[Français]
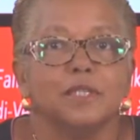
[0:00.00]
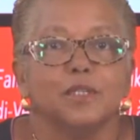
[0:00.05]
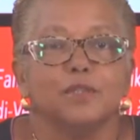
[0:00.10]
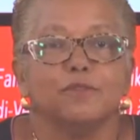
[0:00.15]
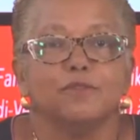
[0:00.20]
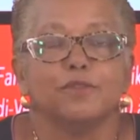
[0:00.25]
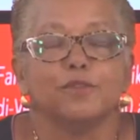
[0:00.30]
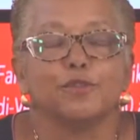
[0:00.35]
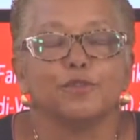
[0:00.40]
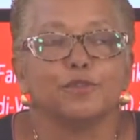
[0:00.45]

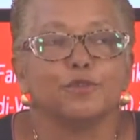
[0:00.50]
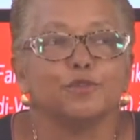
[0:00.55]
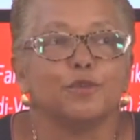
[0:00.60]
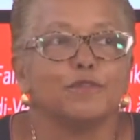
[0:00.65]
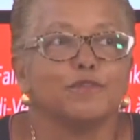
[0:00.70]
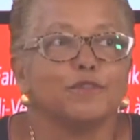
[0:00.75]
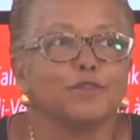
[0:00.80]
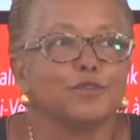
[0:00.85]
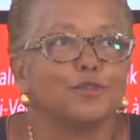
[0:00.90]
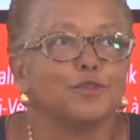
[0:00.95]
force
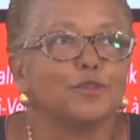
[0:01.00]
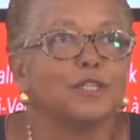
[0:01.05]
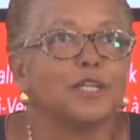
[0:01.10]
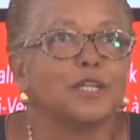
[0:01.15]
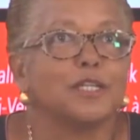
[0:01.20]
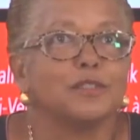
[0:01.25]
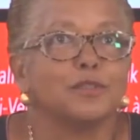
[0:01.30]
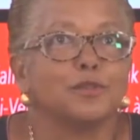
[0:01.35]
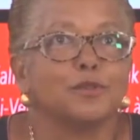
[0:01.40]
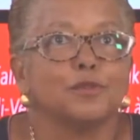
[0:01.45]
3, force
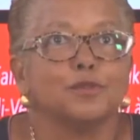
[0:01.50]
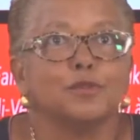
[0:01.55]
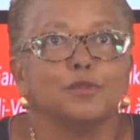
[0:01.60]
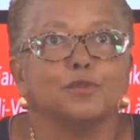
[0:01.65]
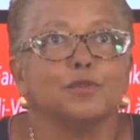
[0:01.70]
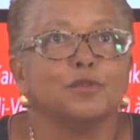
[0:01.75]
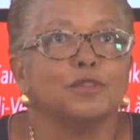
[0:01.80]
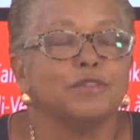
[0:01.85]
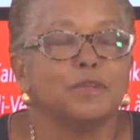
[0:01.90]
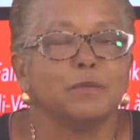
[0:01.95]
4, non,
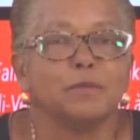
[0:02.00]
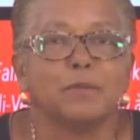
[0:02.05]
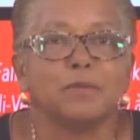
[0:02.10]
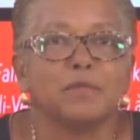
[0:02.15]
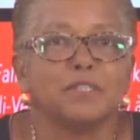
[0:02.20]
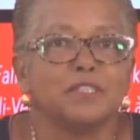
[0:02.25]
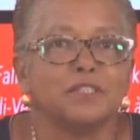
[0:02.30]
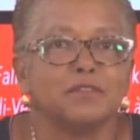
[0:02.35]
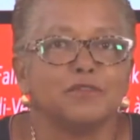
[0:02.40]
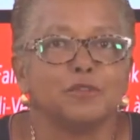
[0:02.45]
non, il ne va pas
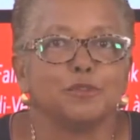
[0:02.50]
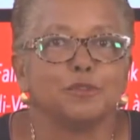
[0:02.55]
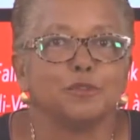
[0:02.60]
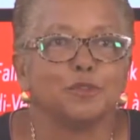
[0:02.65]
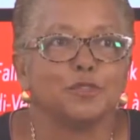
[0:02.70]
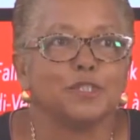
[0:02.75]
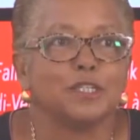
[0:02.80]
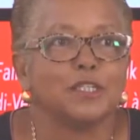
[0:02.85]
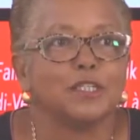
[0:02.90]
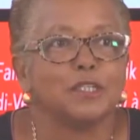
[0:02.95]
passer force
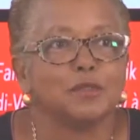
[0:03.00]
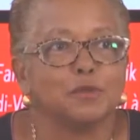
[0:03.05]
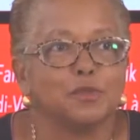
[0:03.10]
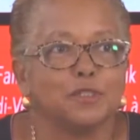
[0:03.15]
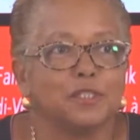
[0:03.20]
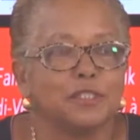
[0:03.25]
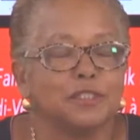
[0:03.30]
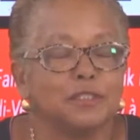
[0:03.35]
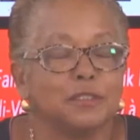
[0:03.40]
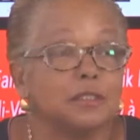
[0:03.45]
5, il
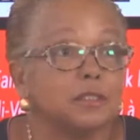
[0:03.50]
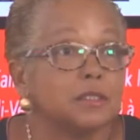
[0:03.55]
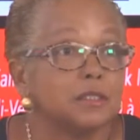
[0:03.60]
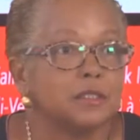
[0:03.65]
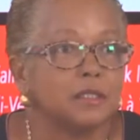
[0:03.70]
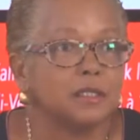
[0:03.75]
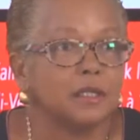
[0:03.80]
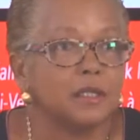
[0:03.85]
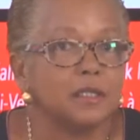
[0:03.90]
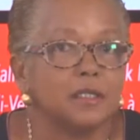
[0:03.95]
redescend, etc.
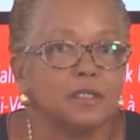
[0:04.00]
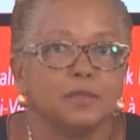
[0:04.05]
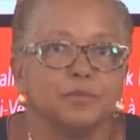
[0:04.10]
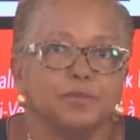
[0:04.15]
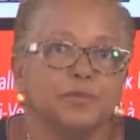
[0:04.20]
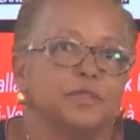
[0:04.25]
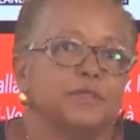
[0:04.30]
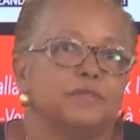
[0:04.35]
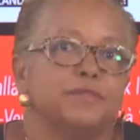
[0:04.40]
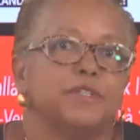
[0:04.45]
Et
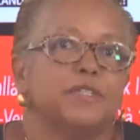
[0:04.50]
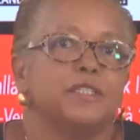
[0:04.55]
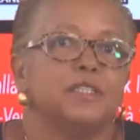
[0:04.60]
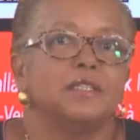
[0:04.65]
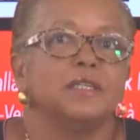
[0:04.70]
puis, en fait,